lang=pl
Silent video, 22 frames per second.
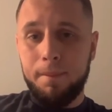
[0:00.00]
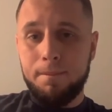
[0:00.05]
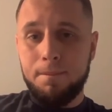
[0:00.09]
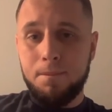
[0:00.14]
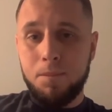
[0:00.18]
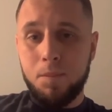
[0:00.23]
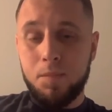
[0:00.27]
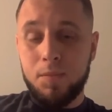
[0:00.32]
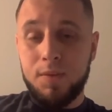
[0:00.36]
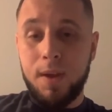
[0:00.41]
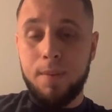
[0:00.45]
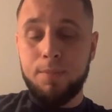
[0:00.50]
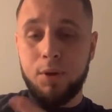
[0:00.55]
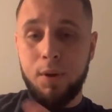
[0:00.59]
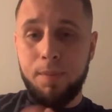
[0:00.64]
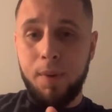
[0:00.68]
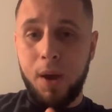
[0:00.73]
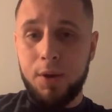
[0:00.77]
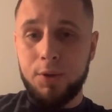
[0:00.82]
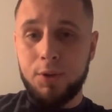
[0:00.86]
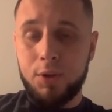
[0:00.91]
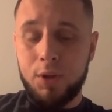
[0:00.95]
yy,
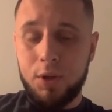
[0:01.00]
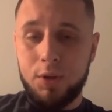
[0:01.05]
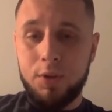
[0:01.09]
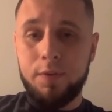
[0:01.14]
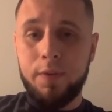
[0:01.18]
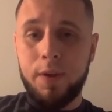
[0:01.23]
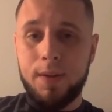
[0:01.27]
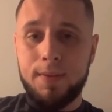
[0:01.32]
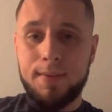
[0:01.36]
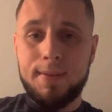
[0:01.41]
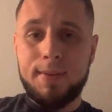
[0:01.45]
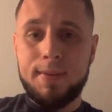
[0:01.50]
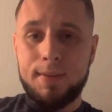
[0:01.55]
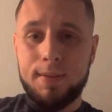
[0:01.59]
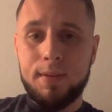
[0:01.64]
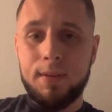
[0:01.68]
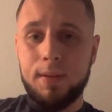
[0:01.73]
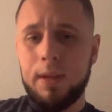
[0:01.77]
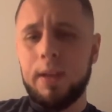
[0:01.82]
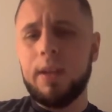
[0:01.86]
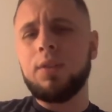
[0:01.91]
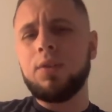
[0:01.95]
zaprzepaścić, więc
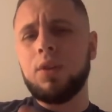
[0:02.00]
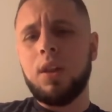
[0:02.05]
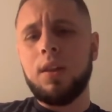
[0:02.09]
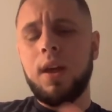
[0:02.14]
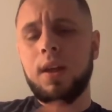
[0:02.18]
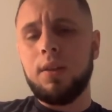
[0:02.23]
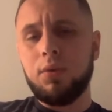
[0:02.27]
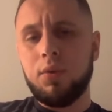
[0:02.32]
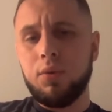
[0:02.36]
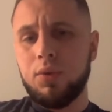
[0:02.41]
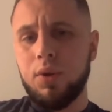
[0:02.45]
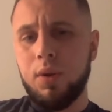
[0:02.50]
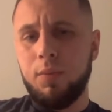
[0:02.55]
liczę na to,